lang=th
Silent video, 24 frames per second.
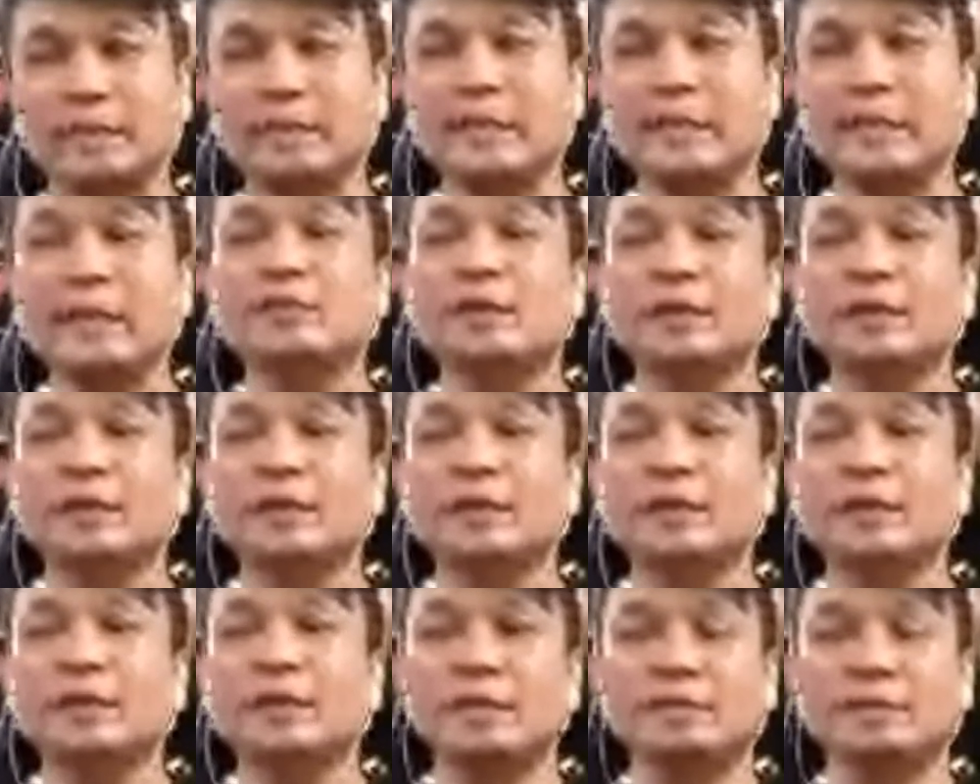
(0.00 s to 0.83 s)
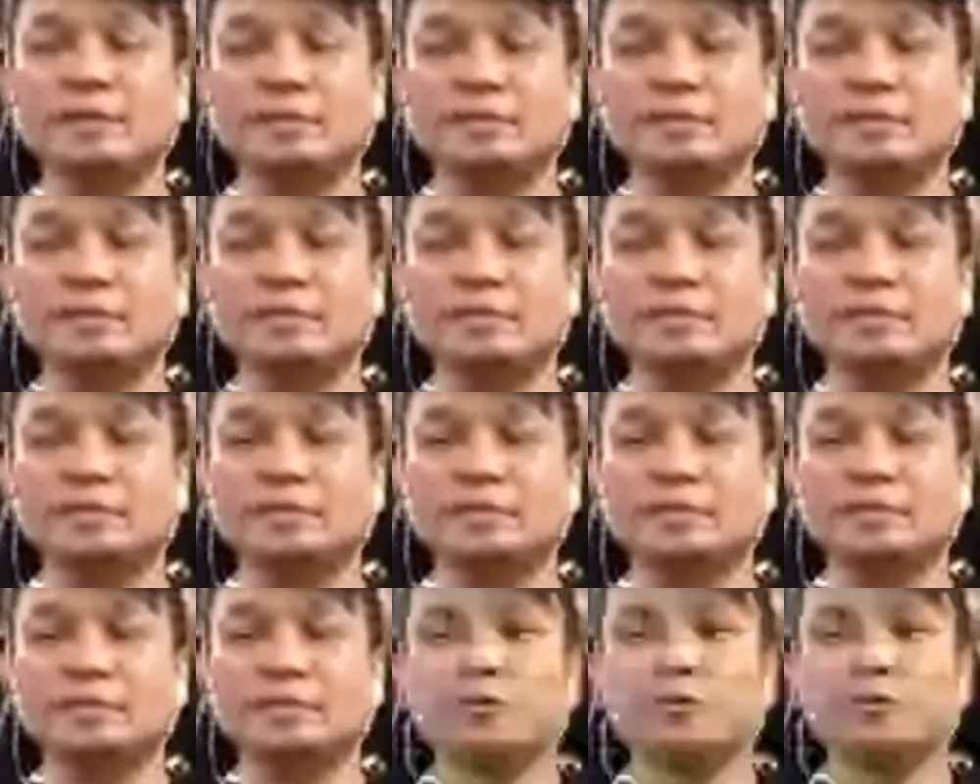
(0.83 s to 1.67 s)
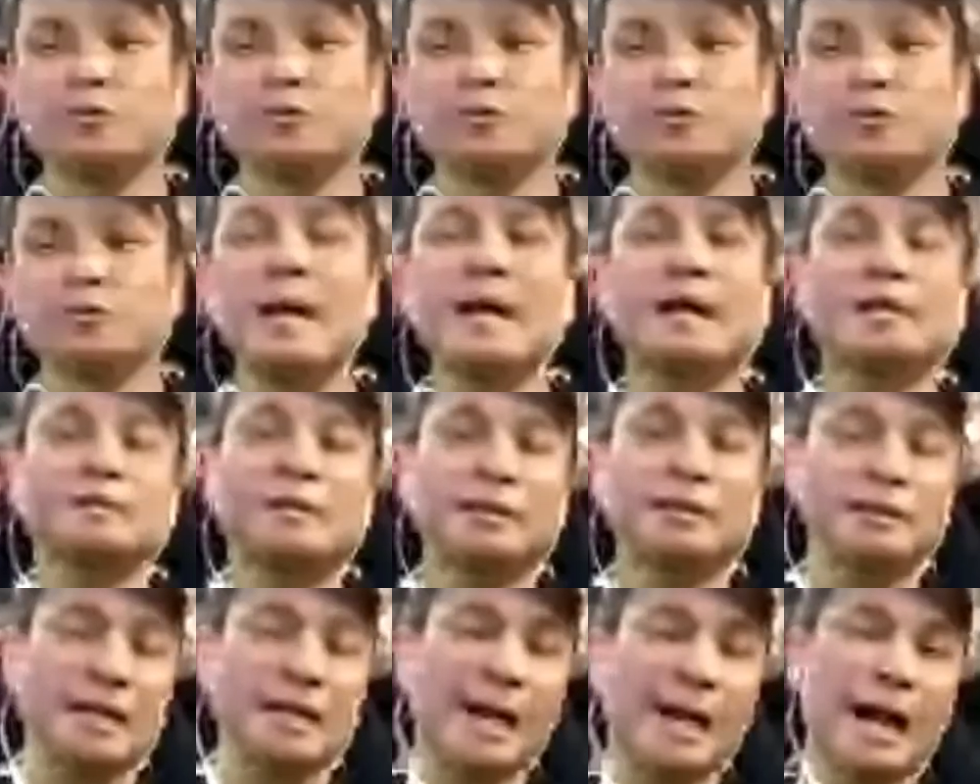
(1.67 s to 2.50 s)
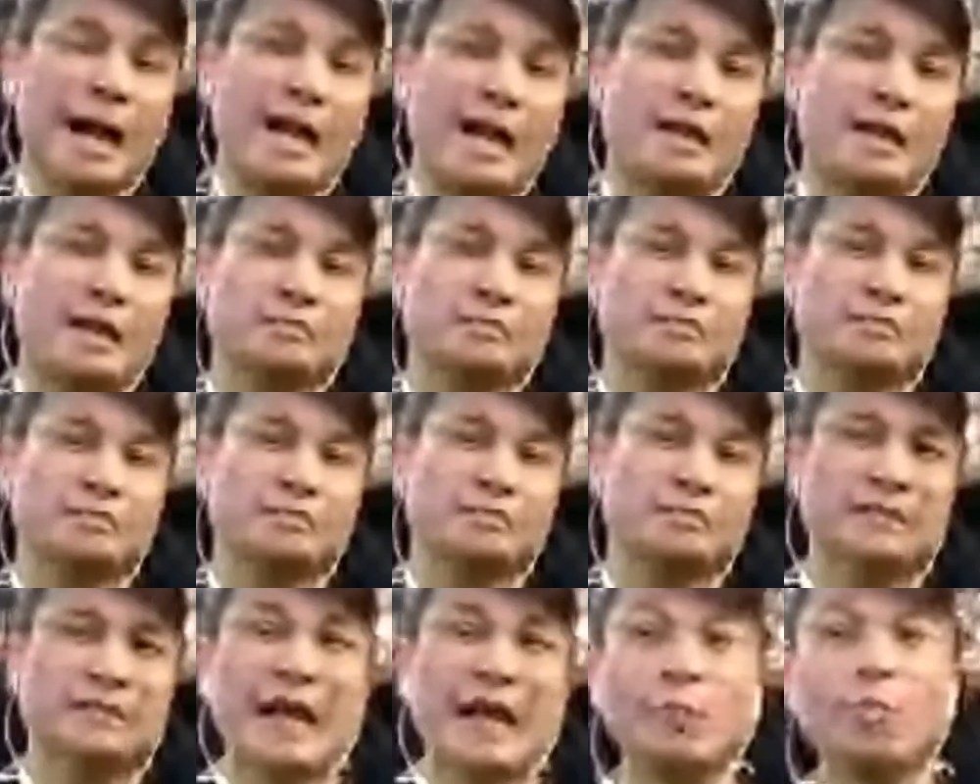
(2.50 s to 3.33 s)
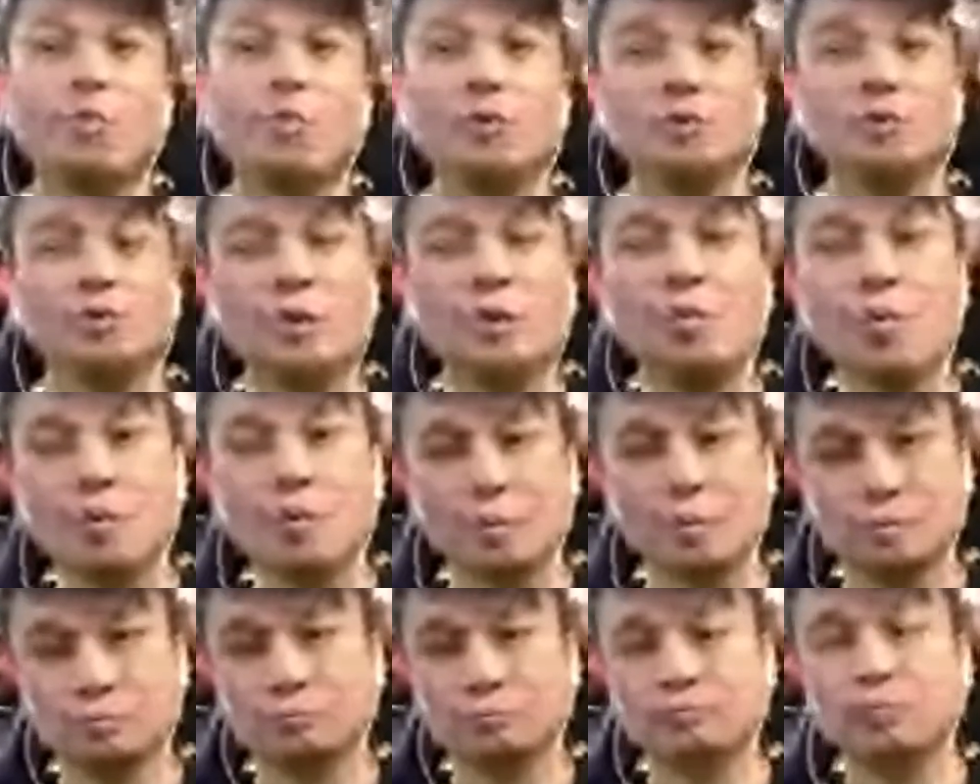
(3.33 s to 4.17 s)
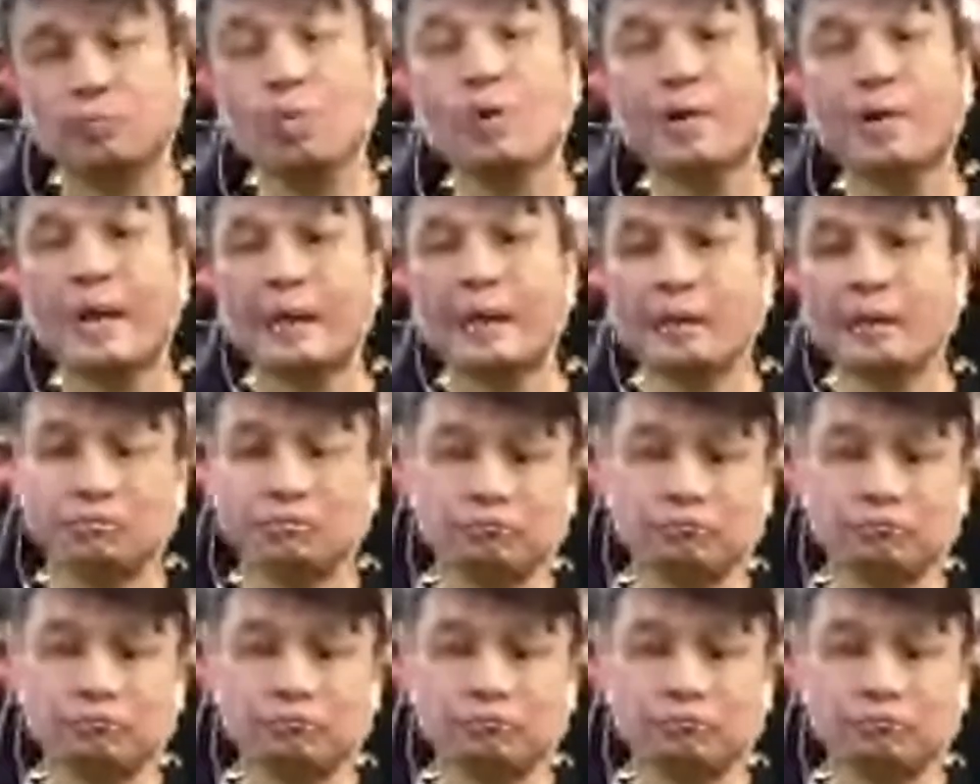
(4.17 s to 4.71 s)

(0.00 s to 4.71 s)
นเนี้ยส่วนมากถ้าจะขายแล้วจะขายอยู่ในวงวงใน